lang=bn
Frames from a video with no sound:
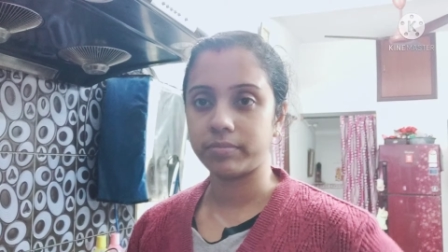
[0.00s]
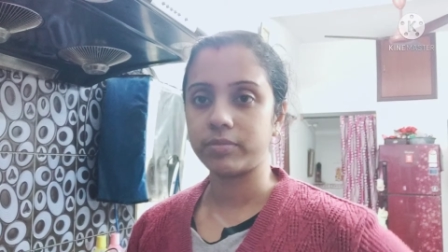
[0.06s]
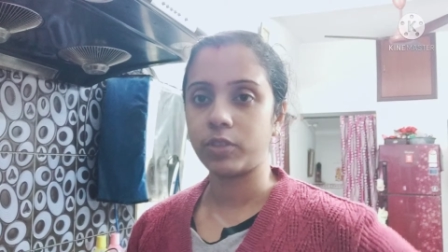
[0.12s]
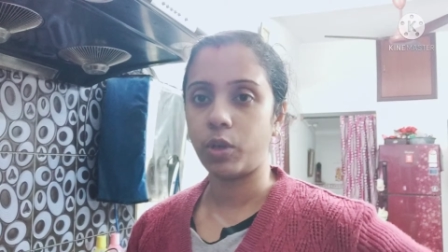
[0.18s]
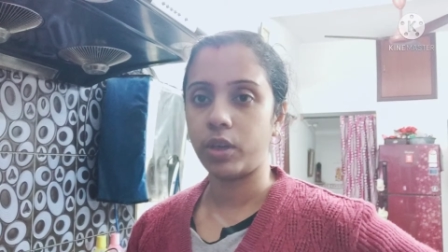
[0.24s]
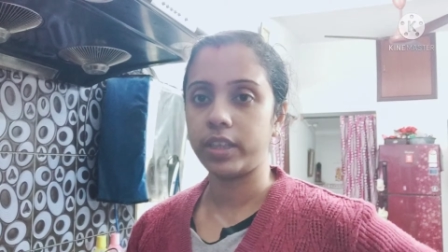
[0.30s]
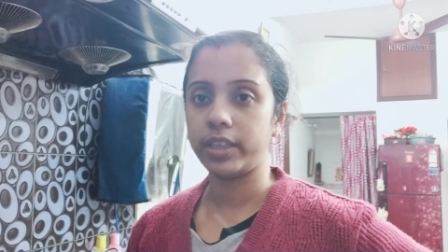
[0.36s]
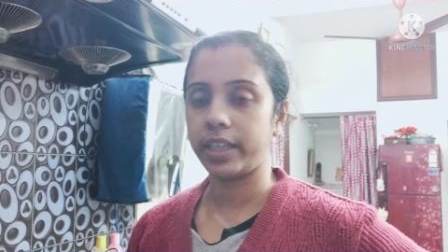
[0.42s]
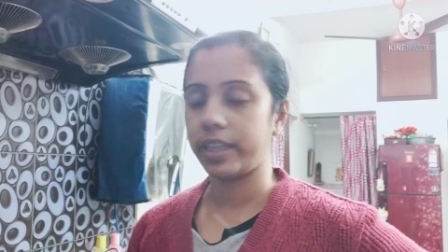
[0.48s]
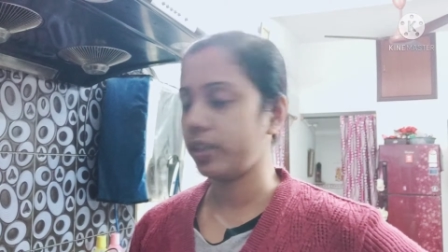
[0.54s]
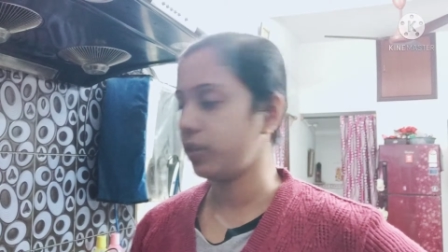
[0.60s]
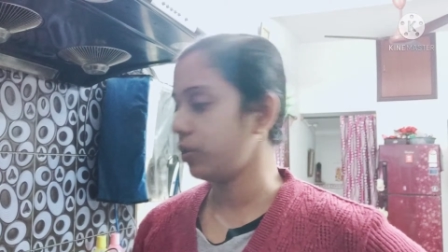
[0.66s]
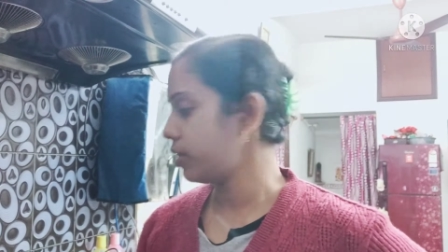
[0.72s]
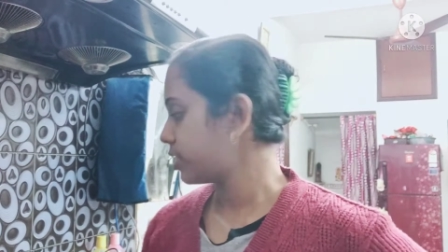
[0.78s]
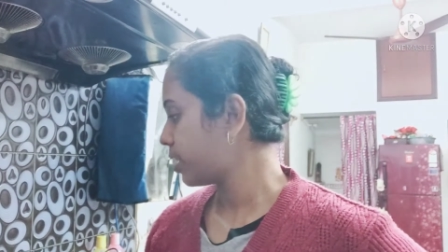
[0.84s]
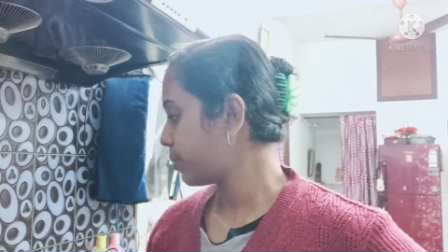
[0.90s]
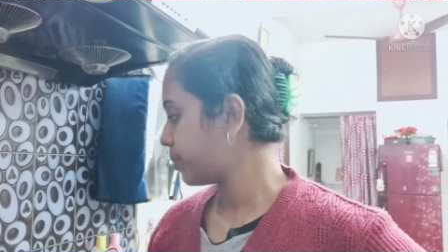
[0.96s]
করা দেরি
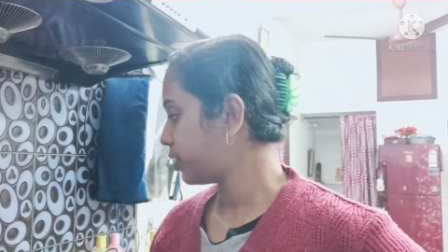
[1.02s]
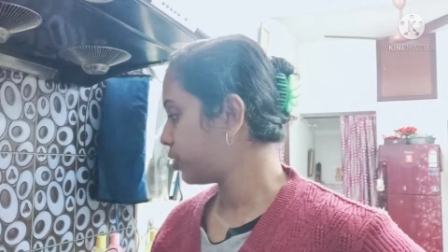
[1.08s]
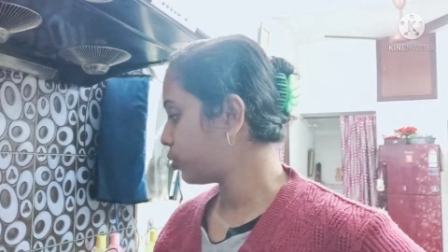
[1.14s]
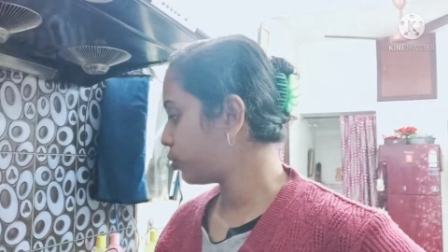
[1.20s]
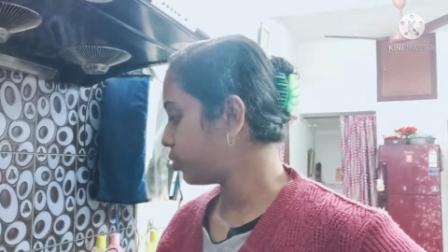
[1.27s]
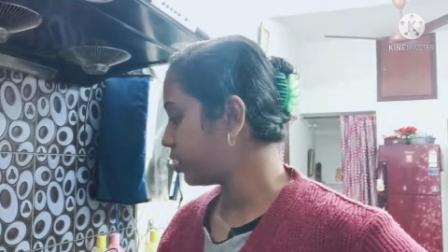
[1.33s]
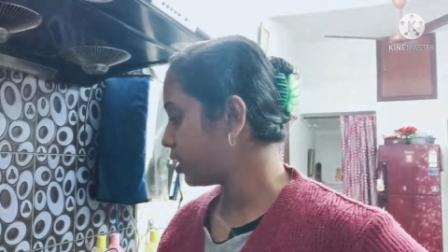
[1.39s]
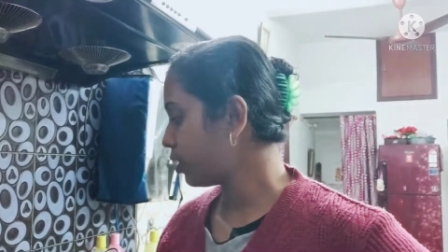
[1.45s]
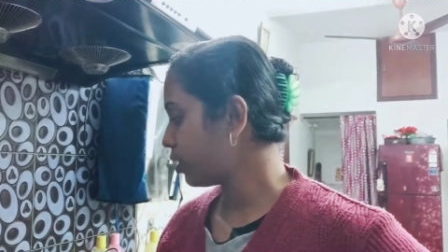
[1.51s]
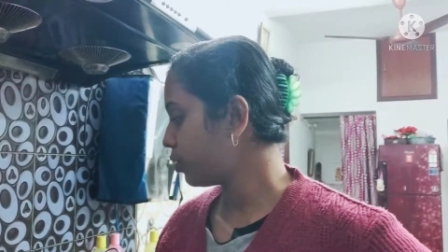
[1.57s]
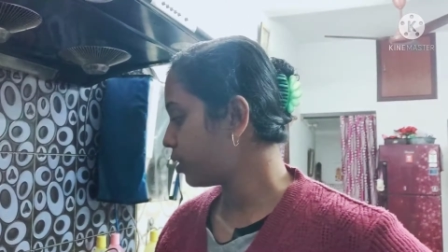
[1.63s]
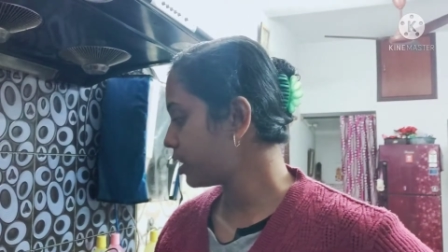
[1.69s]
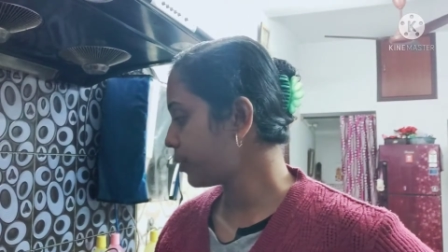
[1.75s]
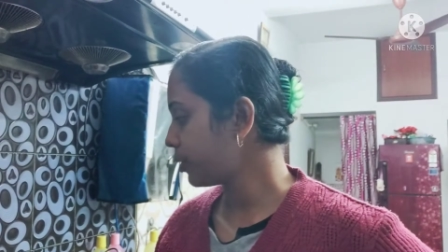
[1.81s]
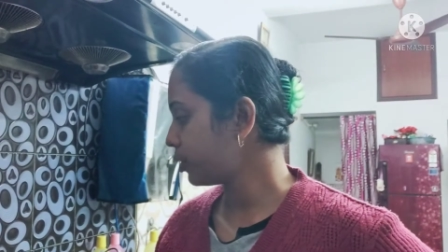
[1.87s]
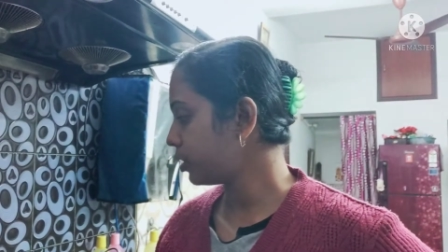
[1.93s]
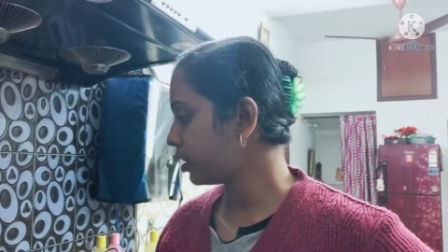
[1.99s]
হয়ে যাবে তো রুটিটাও হয়ে
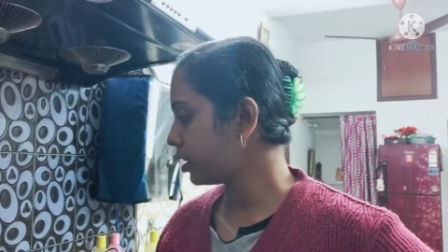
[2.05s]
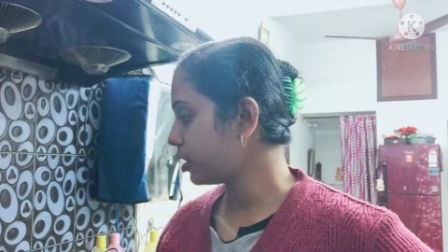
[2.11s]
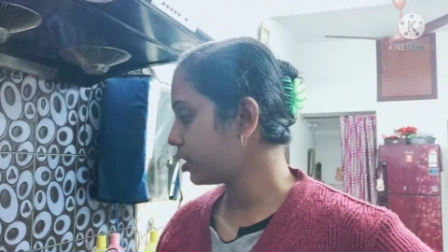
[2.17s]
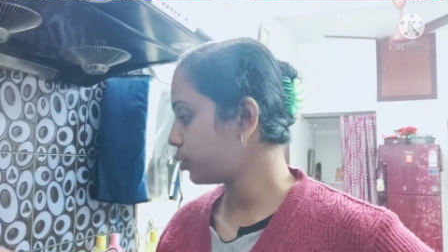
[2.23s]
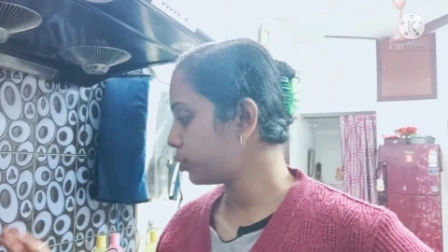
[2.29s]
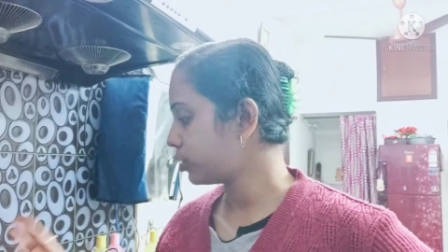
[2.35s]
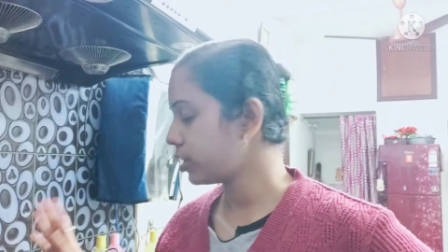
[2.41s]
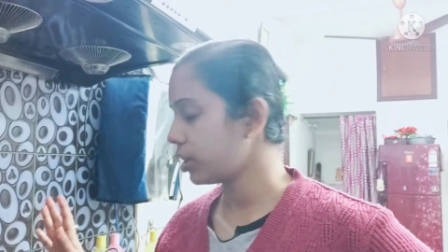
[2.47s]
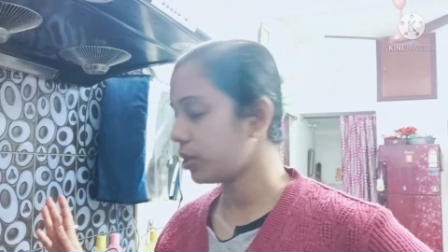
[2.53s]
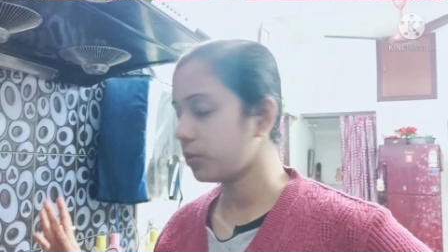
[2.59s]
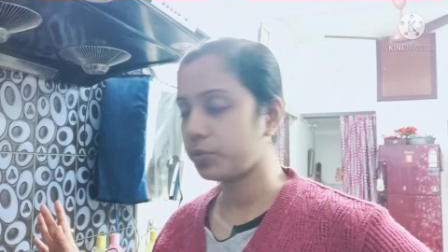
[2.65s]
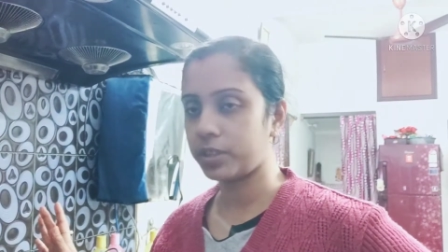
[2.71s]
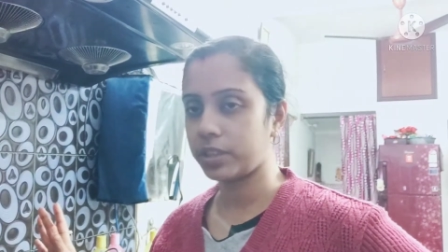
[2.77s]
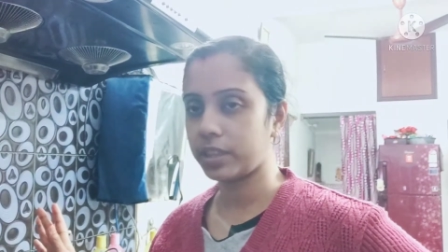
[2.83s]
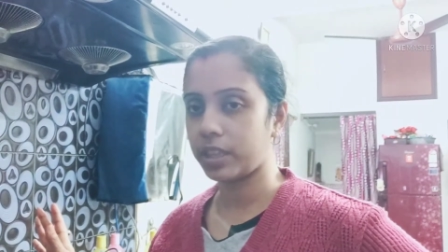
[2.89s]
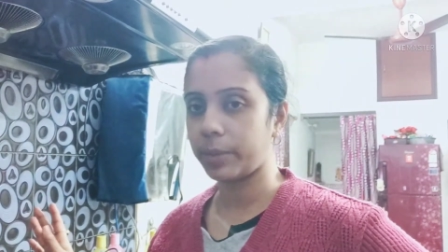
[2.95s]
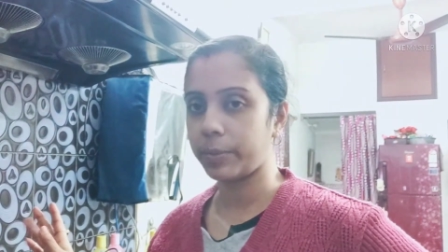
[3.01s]
যাবে ওইদিকে দুধটাও
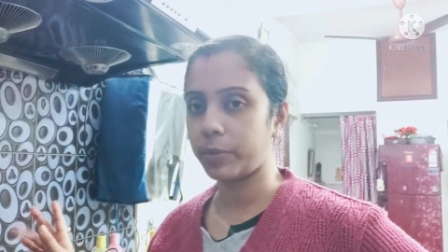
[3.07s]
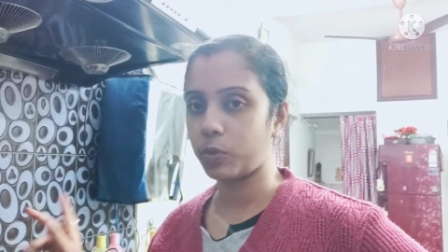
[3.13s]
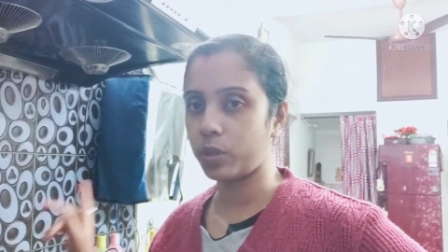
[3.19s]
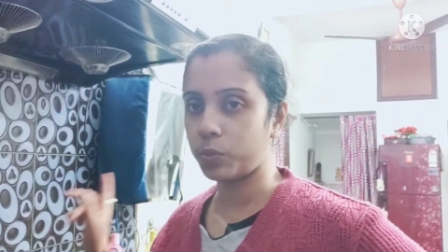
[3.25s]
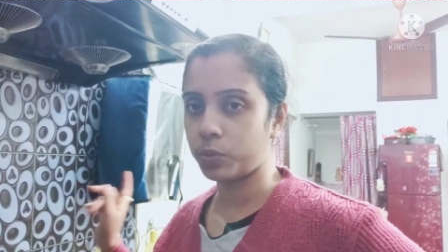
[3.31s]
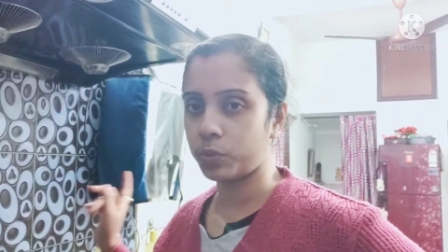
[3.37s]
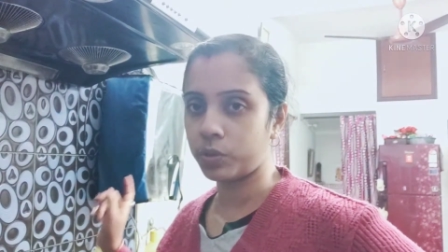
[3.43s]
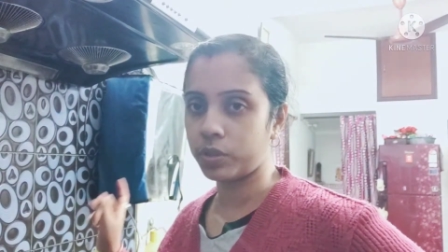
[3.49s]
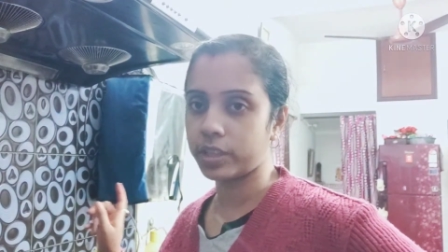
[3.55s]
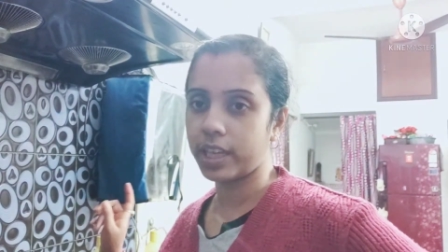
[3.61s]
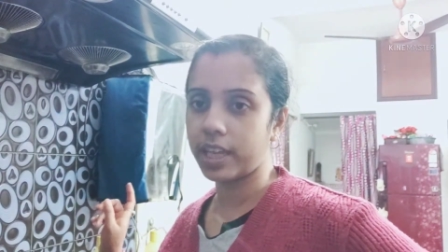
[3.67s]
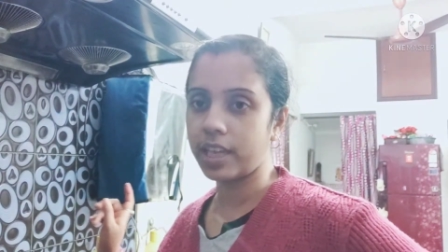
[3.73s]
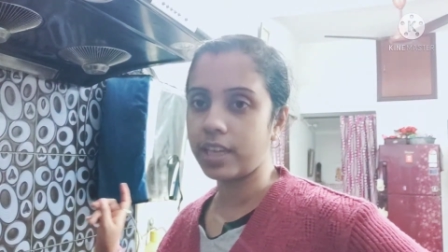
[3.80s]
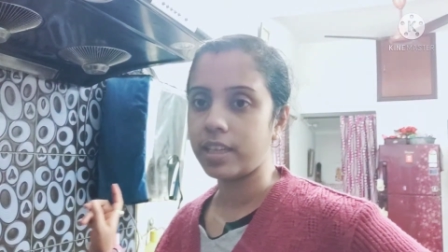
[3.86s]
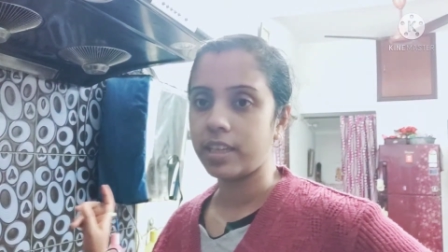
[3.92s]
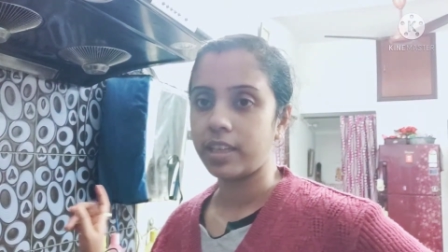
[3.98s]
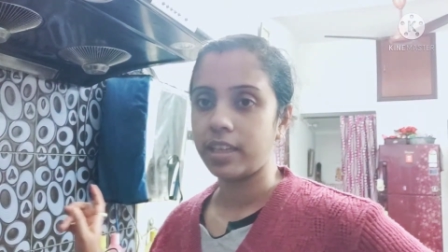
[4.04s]
ফুটে যাবে ওই উনুনটায়
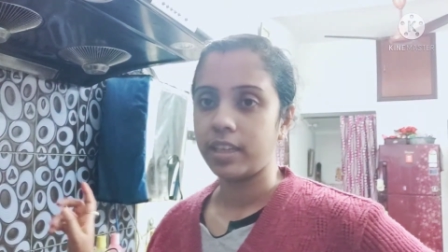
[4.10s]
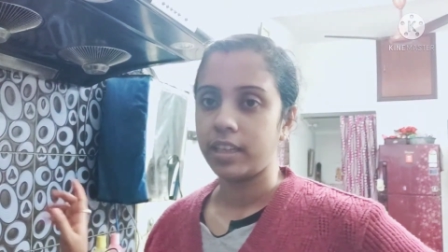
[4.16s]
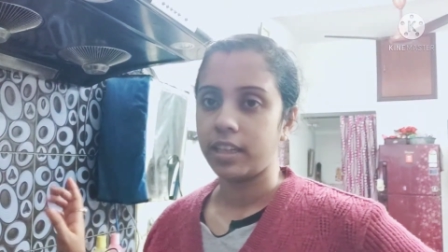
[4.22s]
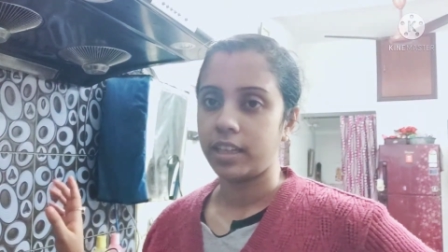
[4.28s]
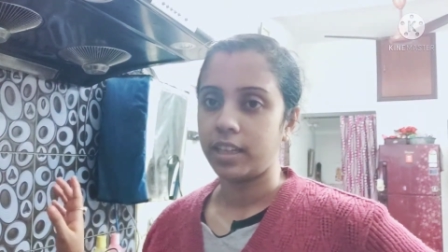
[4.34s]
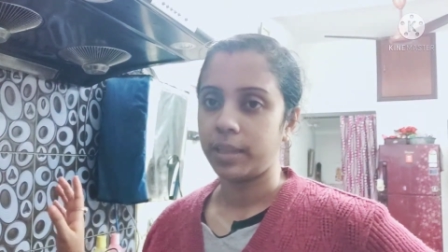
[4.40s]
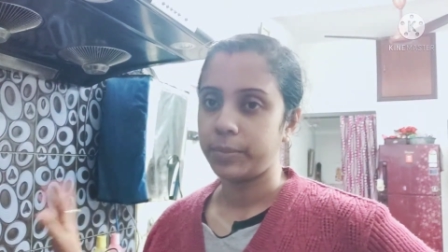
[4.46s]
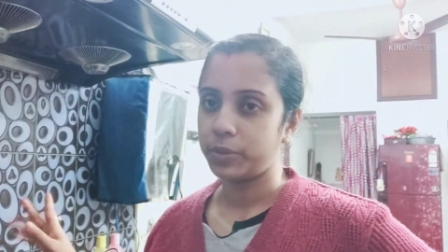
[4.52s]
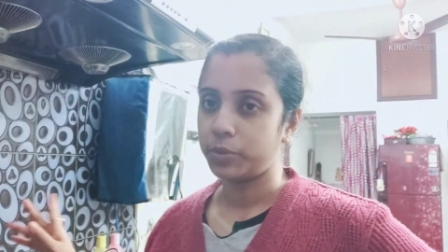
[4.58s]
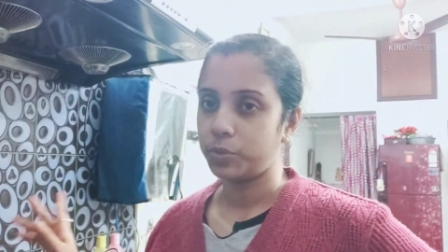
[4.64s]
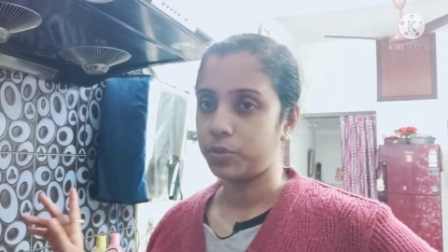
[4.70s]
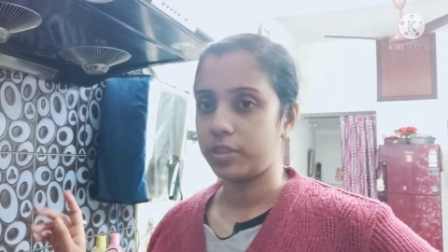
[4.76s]
আমি দুধটা